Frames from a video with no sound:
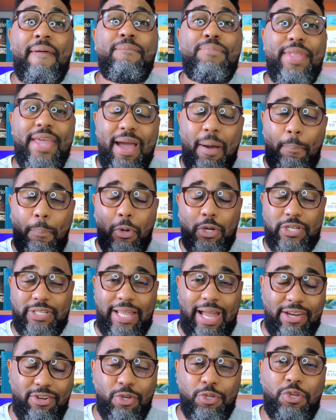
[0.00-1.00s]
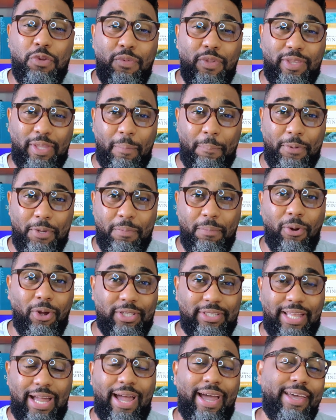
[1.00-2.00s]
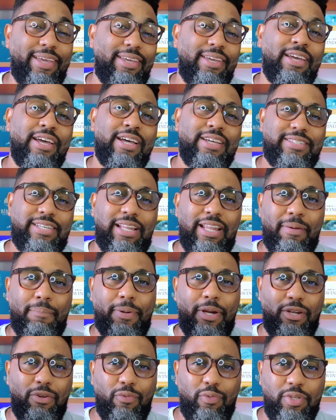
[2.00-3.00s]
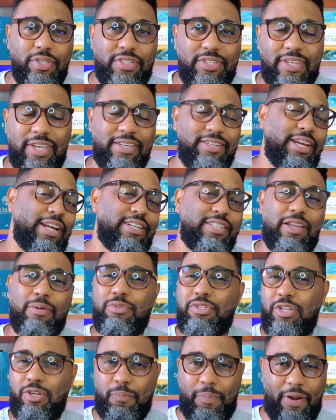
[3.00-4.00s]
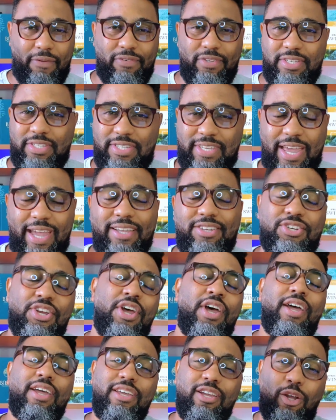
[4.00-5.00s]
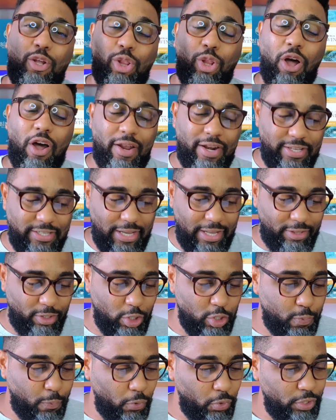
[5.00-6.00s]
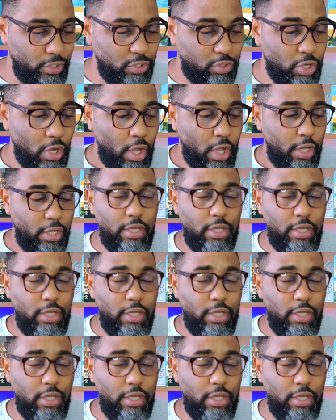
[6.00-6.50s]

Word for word: Nem a postagem eu tive tempo de botar aí, celebrando 26, já estamos indo para 27 e glórias a Deus por isso.